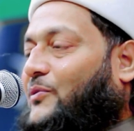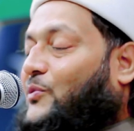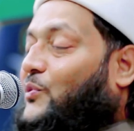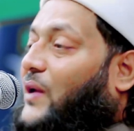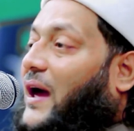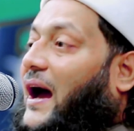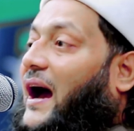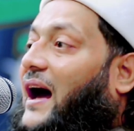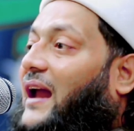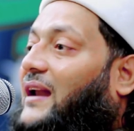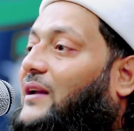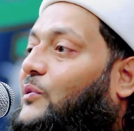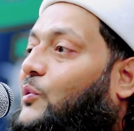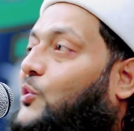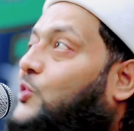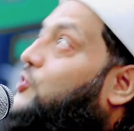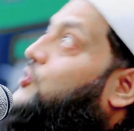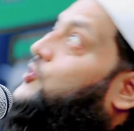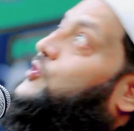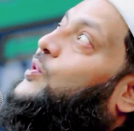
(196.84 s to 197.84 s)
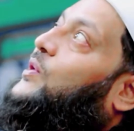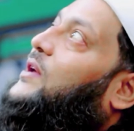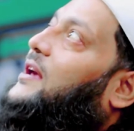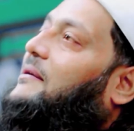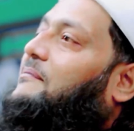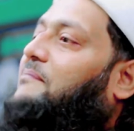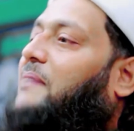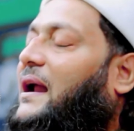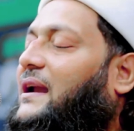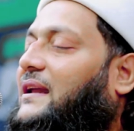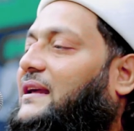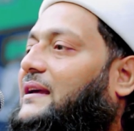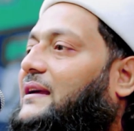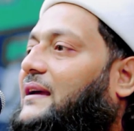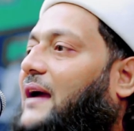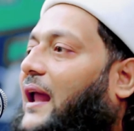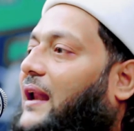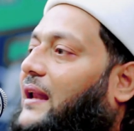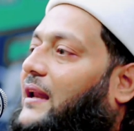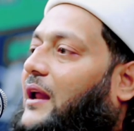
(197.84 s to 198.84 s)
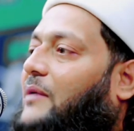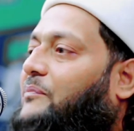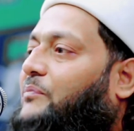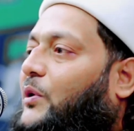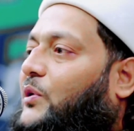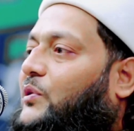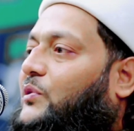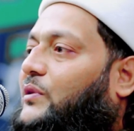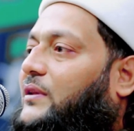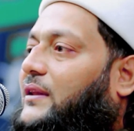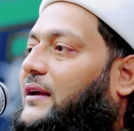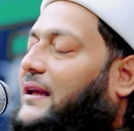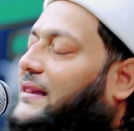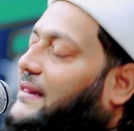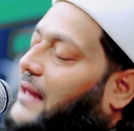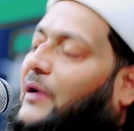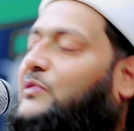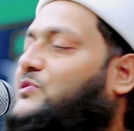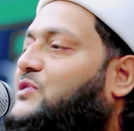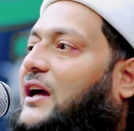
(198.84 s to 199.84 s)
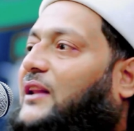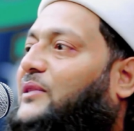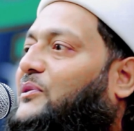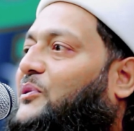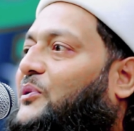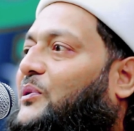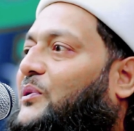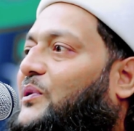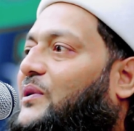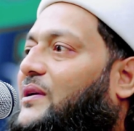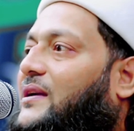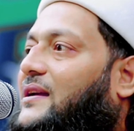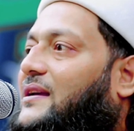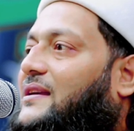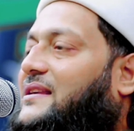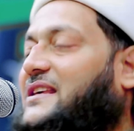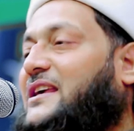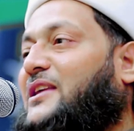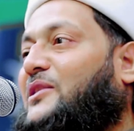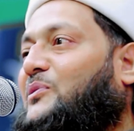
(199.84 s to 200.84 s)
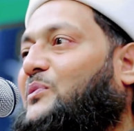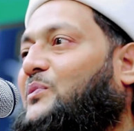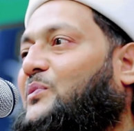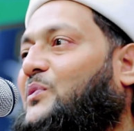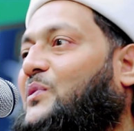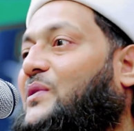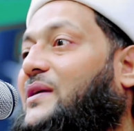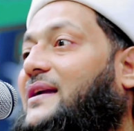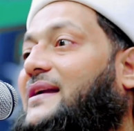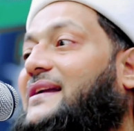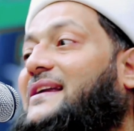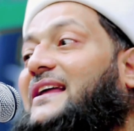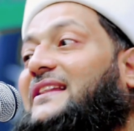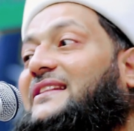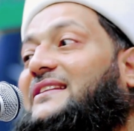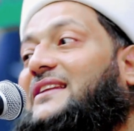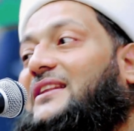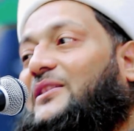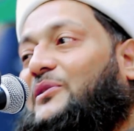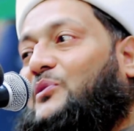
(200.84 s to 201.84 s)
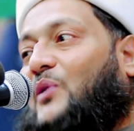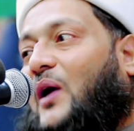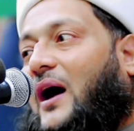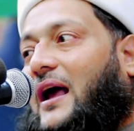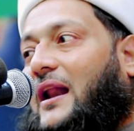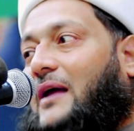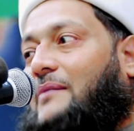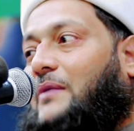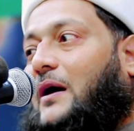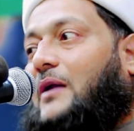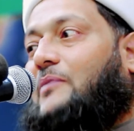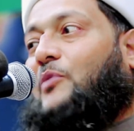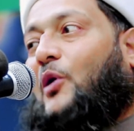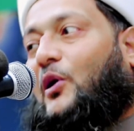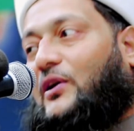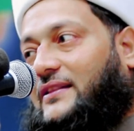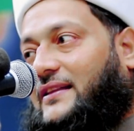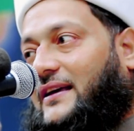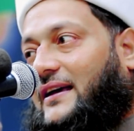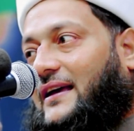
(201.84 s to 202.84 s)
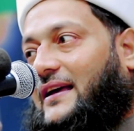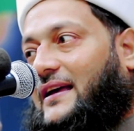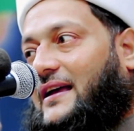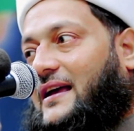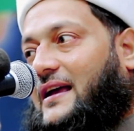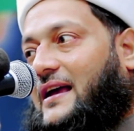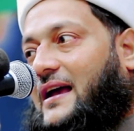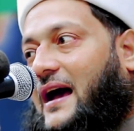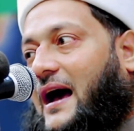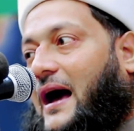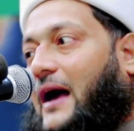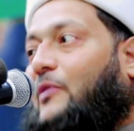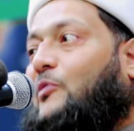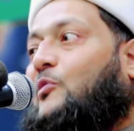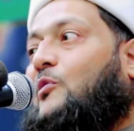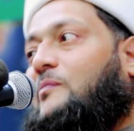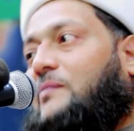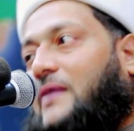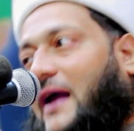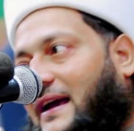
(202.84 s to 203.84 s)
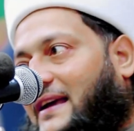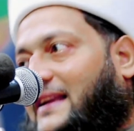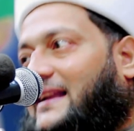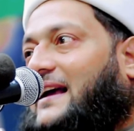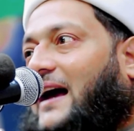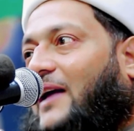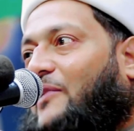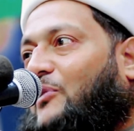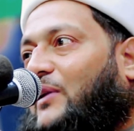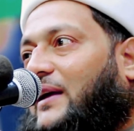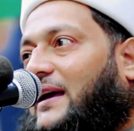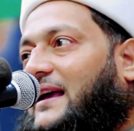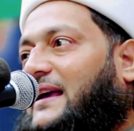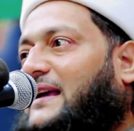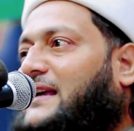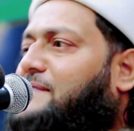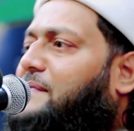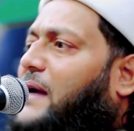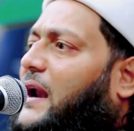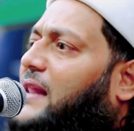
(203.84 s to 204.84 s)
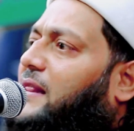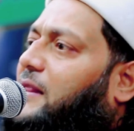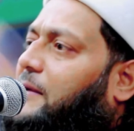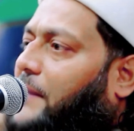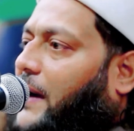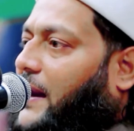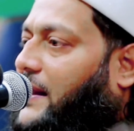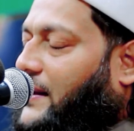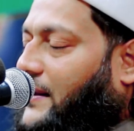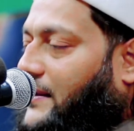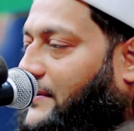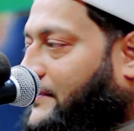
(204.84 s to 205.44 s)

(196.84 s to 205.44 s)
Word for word: কোরআন ঐশ্বরিক বাণী আল্লাহর পক্ষ থেকে তাও জানতো কিন্তু নেতৃত্ব হারাবার ভয়তে আর গুমরাহির কারণে ইমান আনতে পারে